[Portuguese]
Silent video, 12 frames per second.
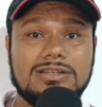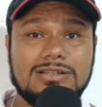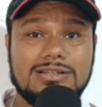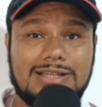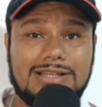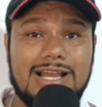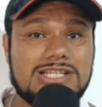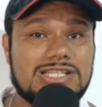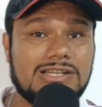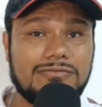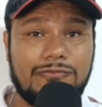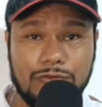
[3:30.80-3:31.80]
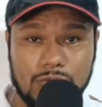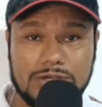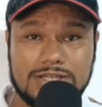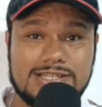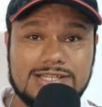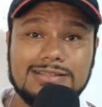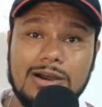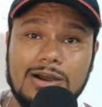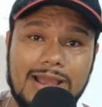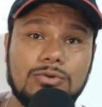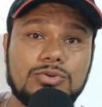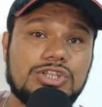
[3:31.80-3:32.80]
tá? Esse Fux não
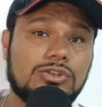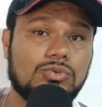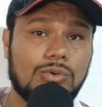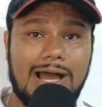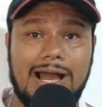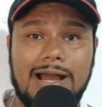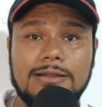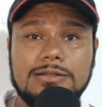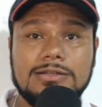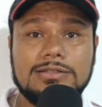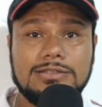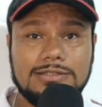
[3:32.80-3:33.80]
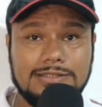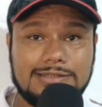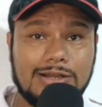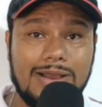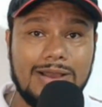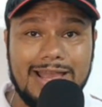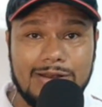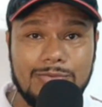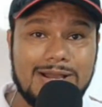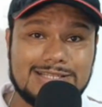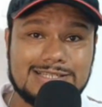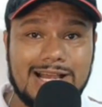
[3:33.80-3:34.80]
é o titular. Então era
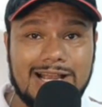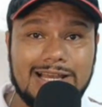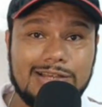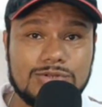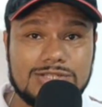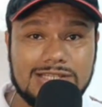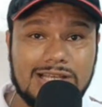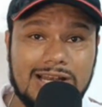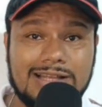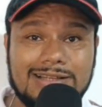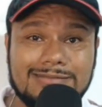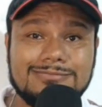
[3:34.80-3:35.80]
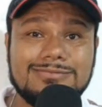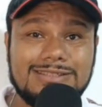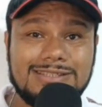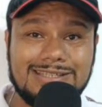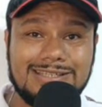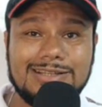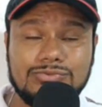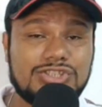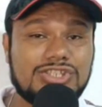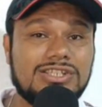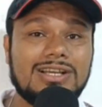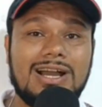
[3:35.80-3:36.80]
uma zaga ali considerada que não
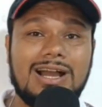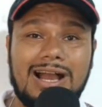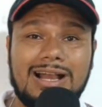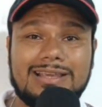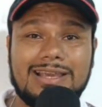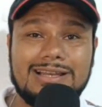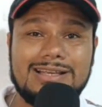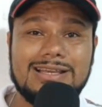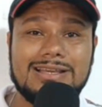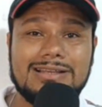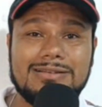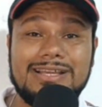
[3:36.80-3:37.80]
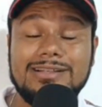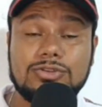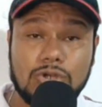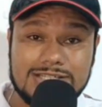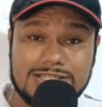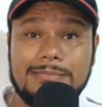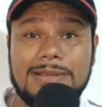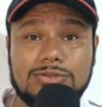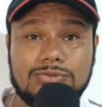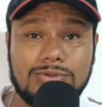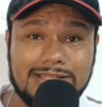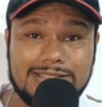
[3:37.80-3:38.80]
tinha aquele
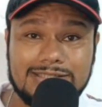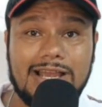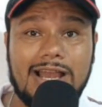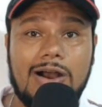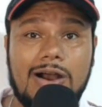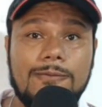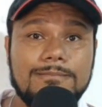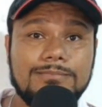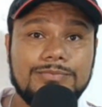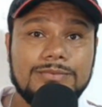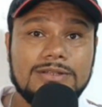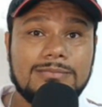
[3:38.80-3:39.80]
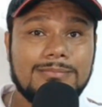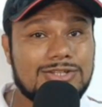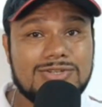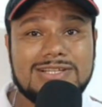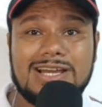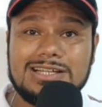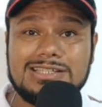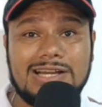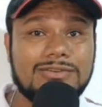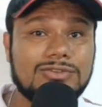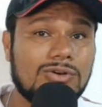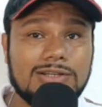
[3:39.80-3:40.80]
entrosamento ainda ideal. Mas os caras
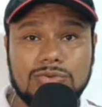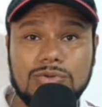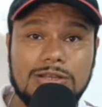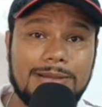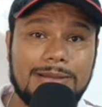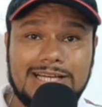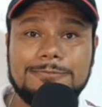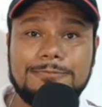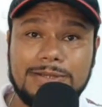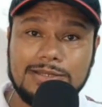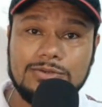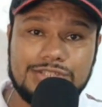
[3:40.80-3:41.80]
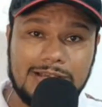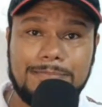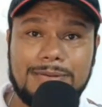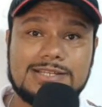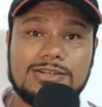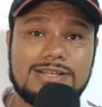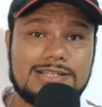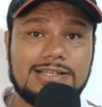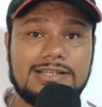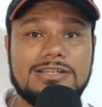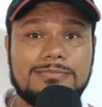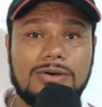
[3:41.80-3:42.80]
estavam tocando com liberdade porque não tinha pressão na
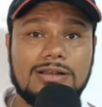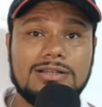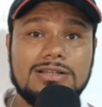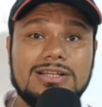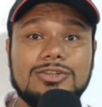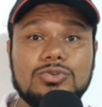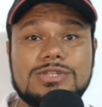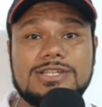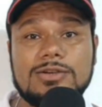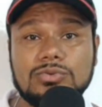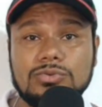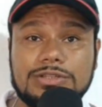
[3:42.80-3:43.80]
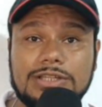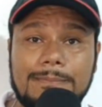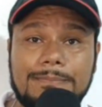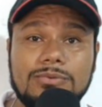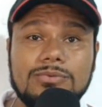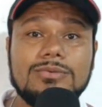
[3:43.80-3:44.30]
saída de bola. No segundo tempo,